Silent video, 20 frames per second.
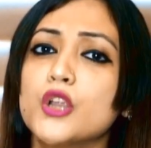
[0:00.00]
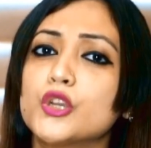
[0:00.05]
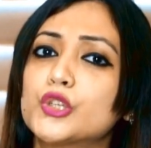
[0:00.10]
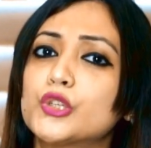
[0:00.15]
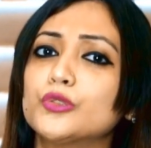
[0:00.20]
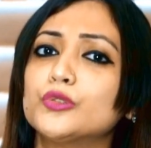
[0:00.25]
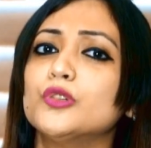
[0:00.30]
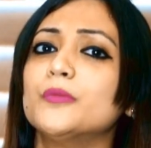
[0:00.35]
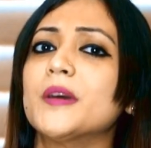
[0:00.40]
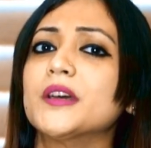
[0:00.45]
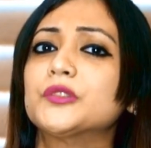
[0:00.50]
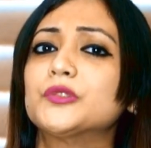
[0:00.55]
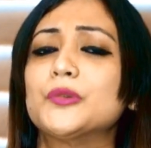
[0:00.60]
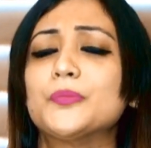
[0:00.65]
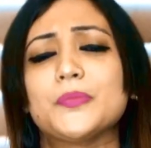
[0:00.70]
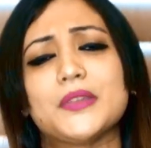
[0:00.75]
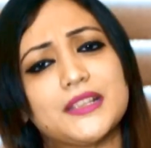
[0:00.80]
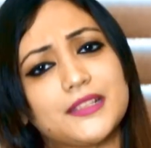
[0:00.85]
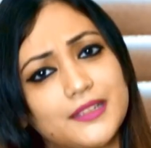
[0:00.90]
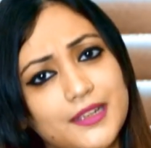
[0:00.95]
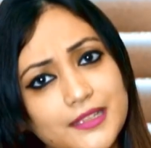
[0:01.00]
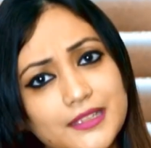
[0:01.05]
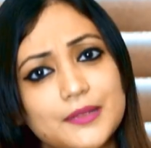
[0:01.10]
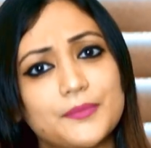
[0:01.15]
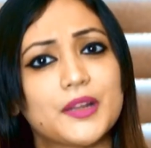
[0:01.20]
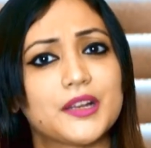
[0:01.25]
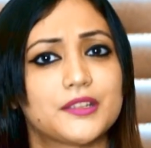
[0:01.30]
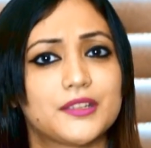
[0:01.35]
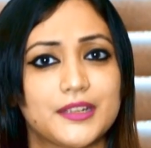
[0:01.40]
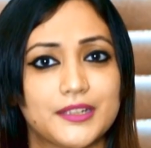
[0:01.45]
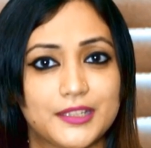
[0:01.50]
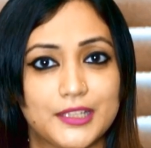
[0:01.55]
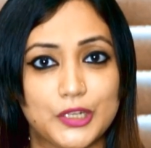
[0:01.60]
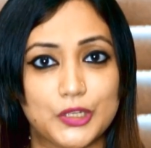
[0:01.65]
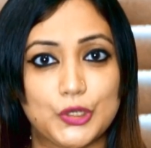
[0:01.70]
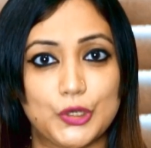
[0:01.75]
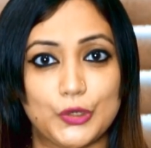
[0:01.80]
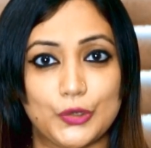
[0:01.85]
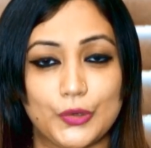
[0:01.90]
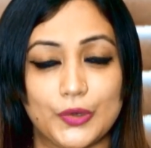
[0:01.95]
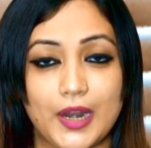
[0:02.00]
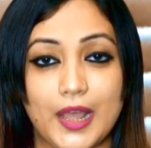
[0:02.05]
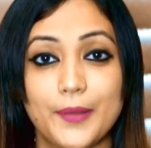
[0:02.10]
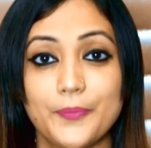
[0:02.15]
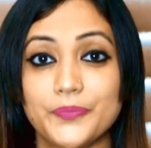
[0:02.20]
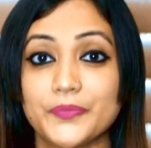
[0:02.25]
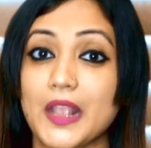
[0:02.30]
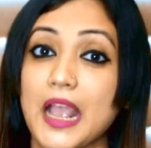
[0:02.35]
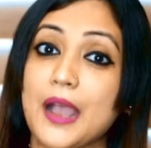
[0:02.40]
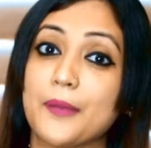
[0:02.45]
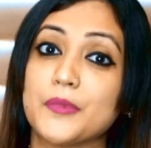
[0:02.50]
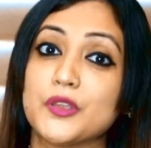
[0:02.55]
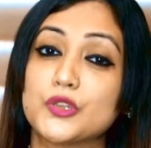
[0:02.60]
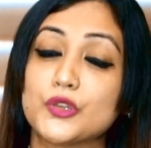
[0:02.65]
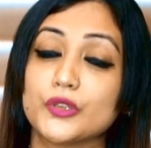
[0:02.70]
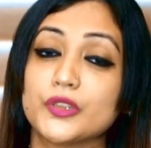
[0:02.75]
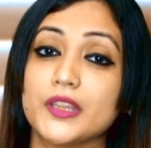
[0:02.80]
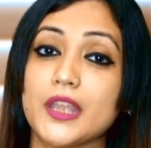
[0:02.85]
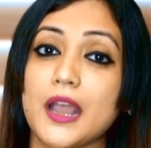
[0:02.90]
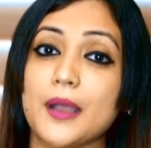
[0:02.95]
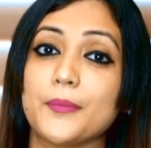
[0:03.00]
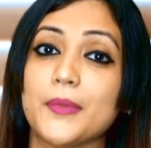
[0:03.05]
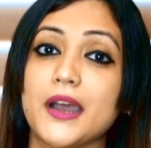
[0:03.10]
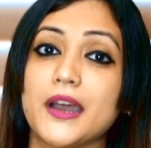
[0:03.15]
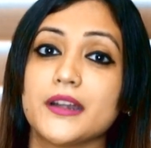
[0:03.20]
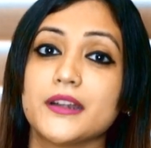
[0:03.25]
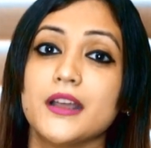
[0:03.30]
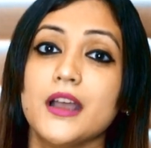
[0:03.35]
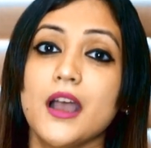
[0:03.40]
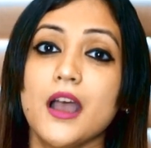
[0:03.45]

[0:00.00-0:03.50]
শুধুমাত্র বিজনেস ইমার্জেন্সির জন্য না আমি যদি আমার